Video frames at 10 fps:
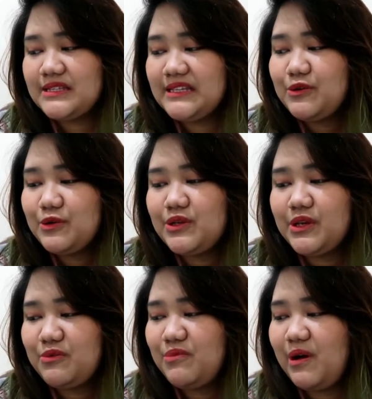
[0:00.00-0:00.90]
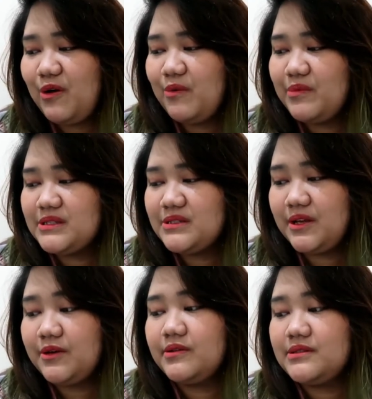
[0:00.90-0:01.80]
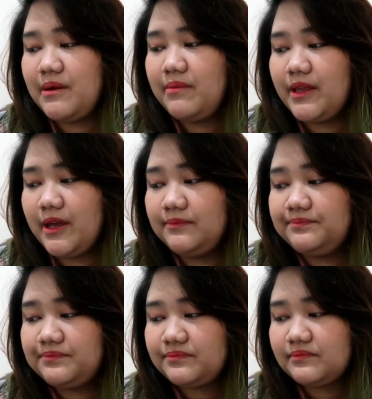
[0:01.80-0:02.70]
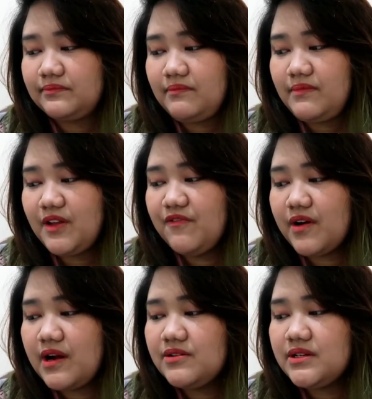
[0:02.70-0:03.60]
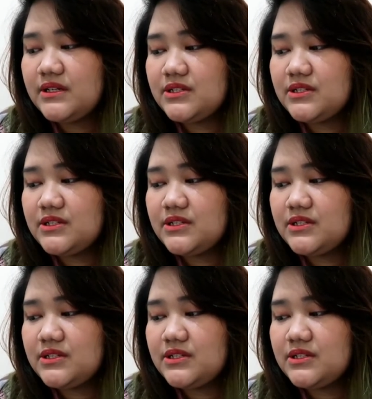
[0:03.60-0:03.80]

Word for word: Sinagot niya yung mga comments na yon Sabi niya, 400